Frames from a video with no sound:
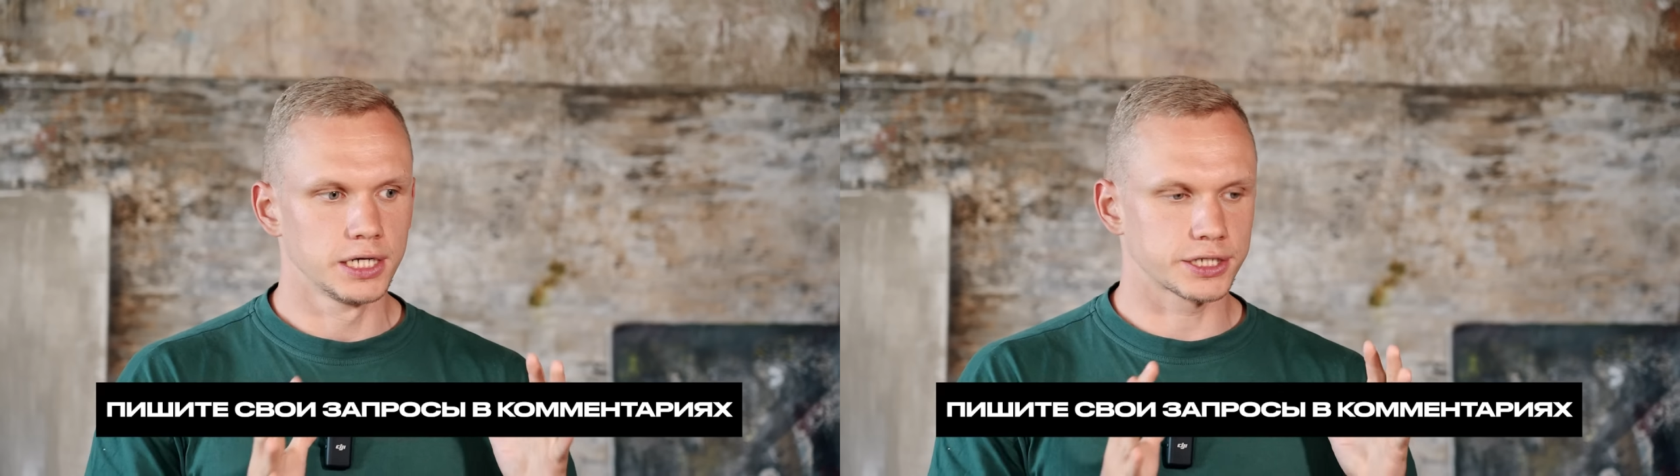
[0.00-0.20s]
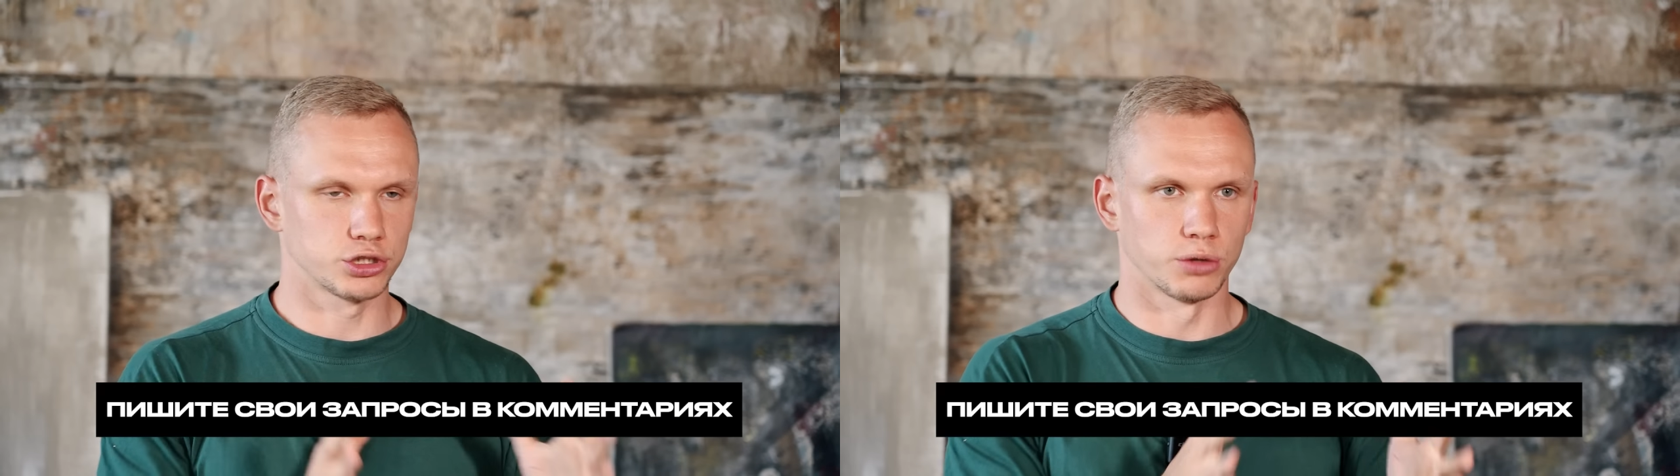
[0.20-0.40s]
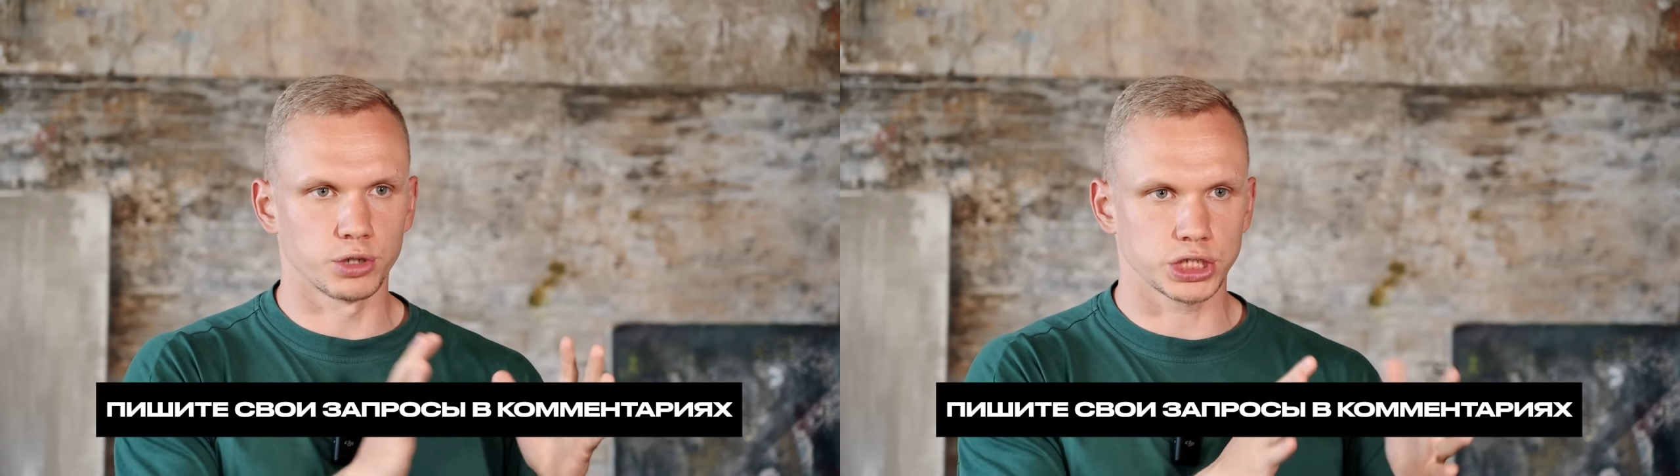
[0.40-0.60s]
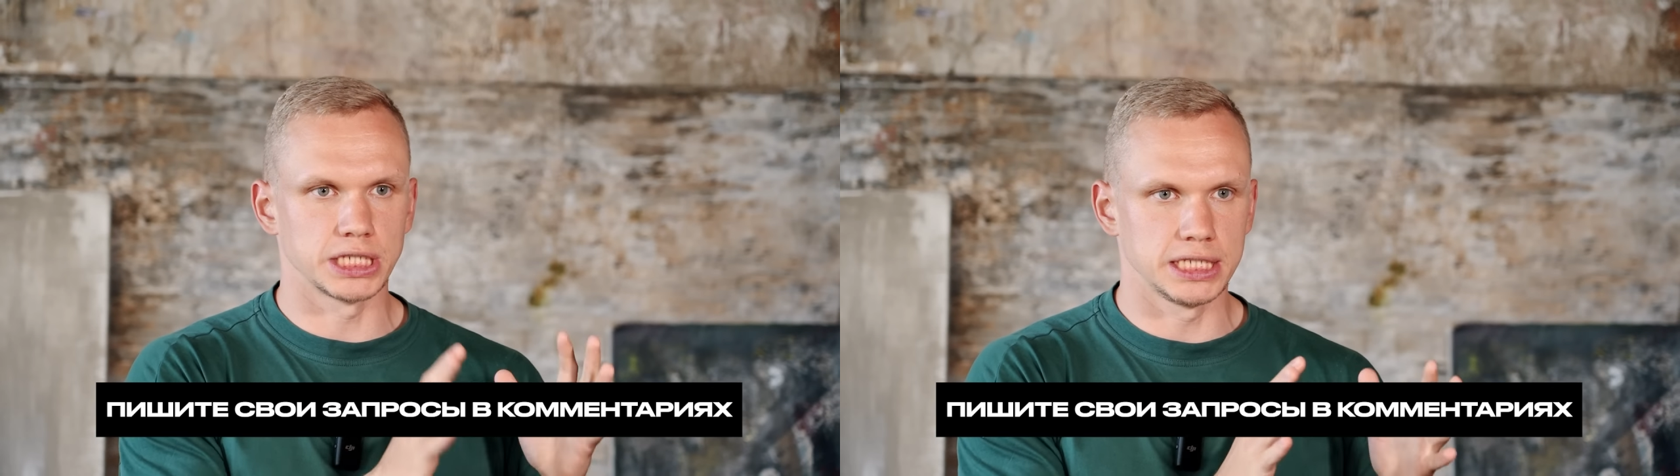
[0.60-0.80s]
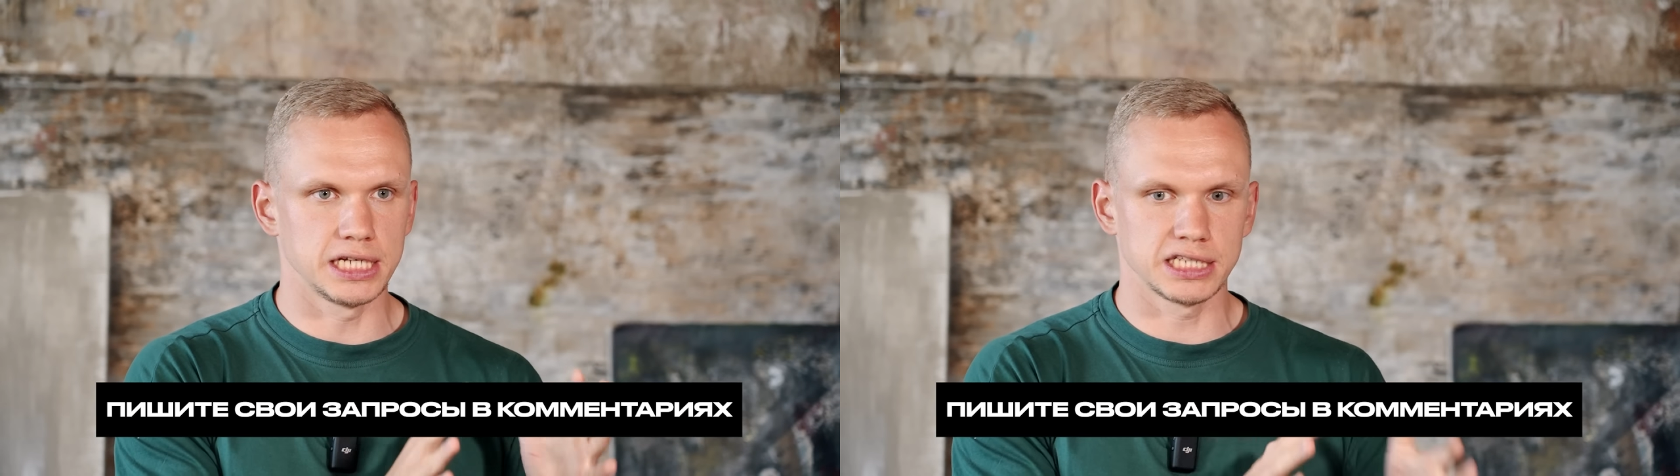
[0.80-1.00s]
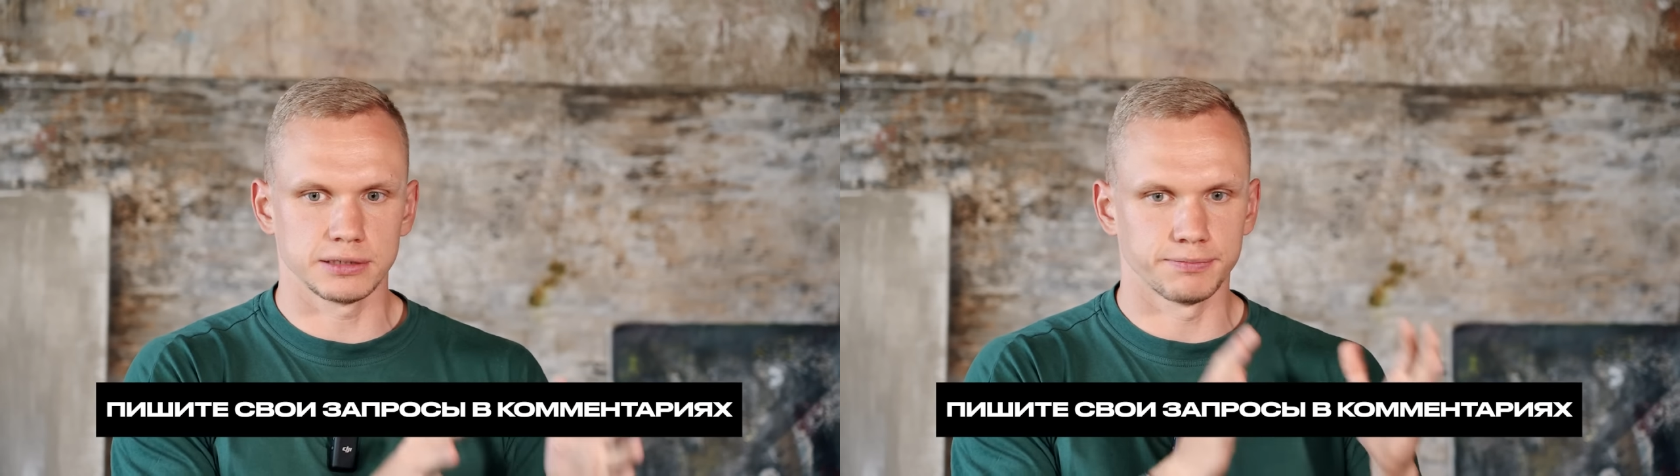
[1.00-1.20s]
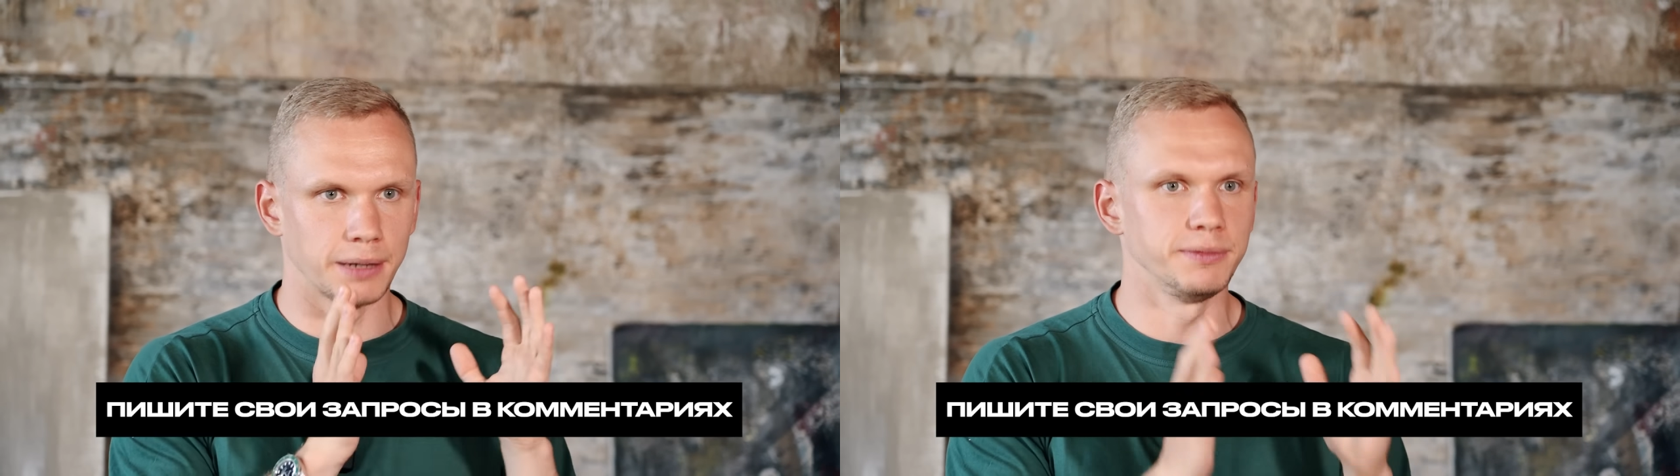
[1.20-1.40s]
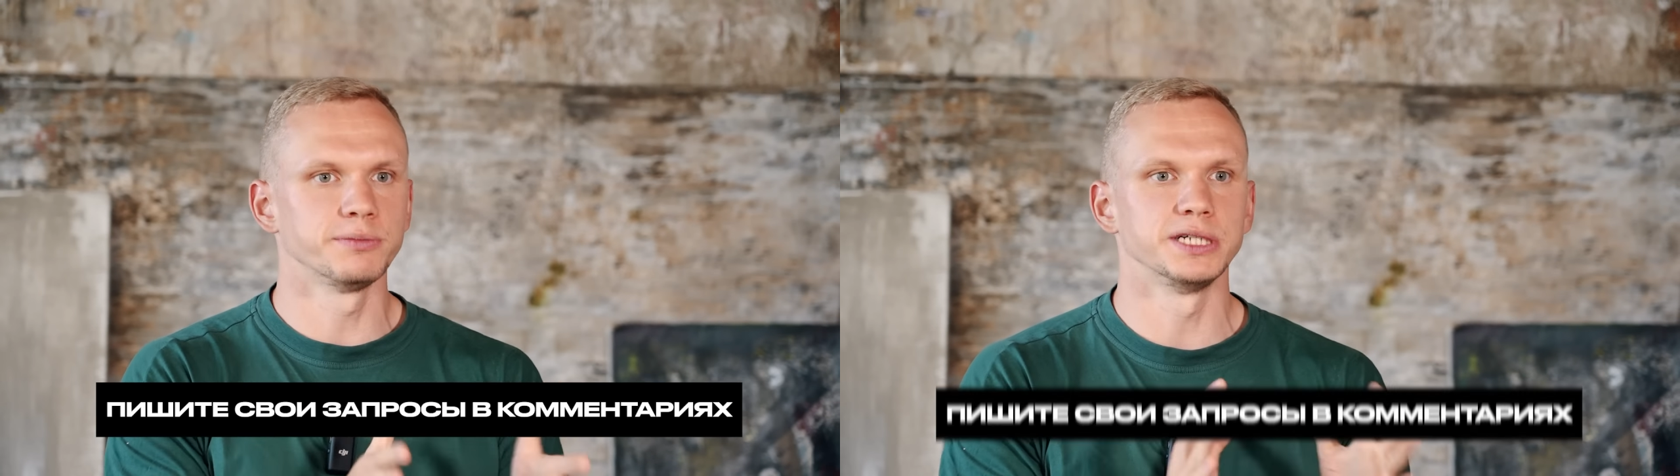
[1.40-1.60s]
что можно есть
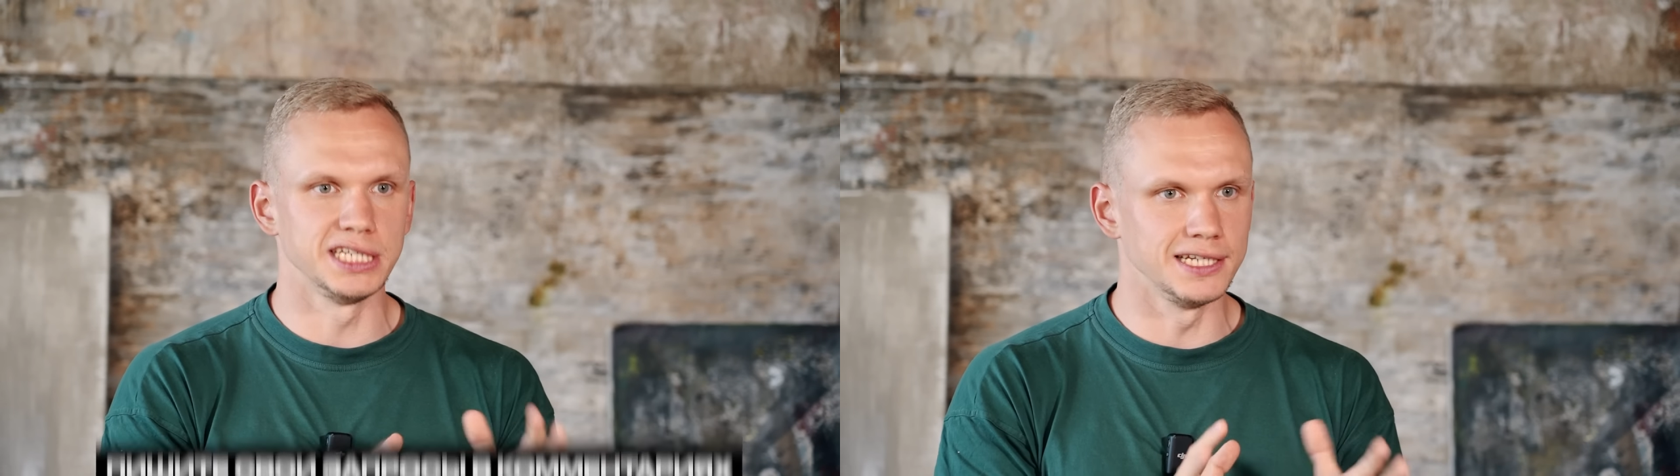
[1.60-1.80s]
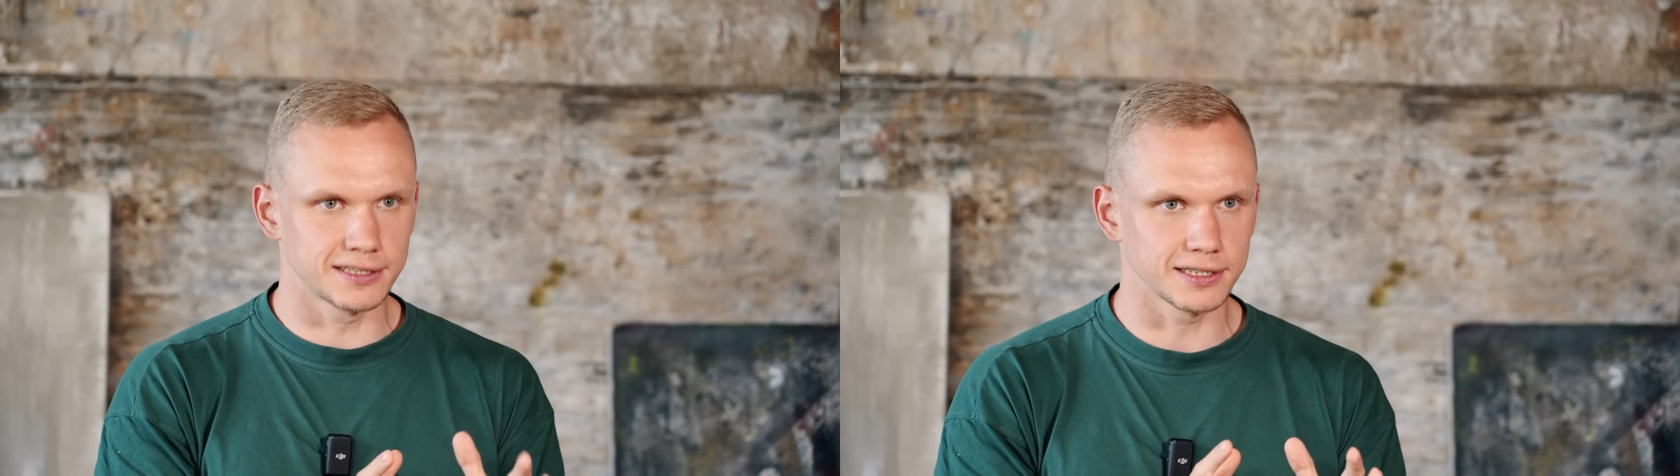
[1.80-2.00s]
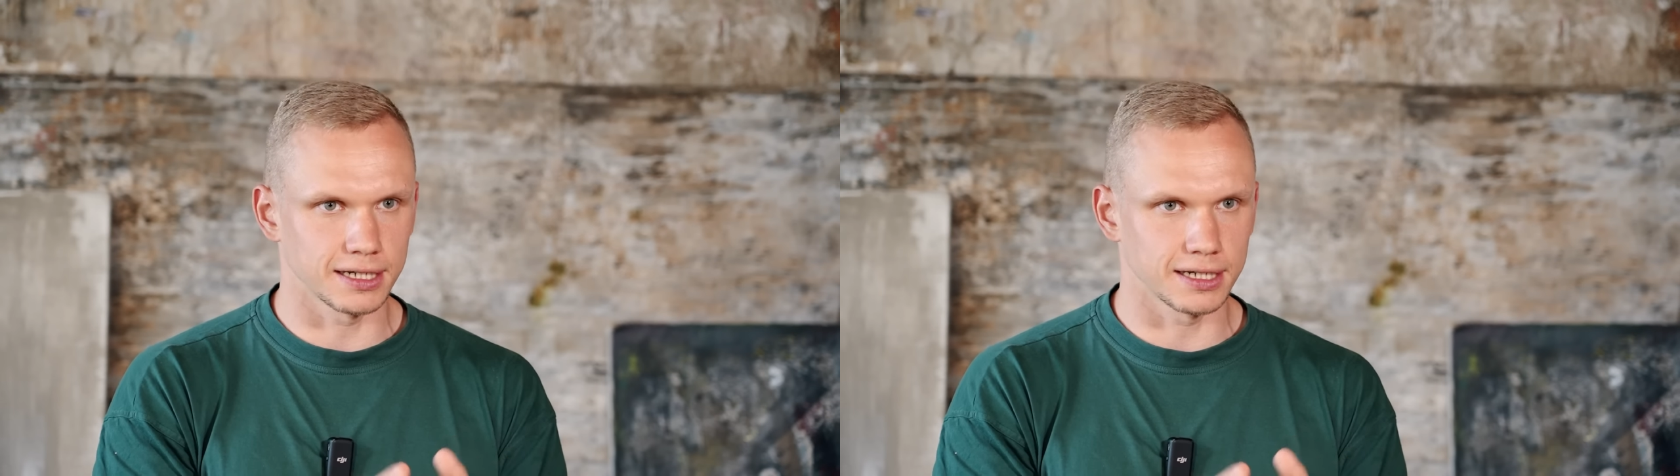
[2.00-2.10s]
помимо яиц,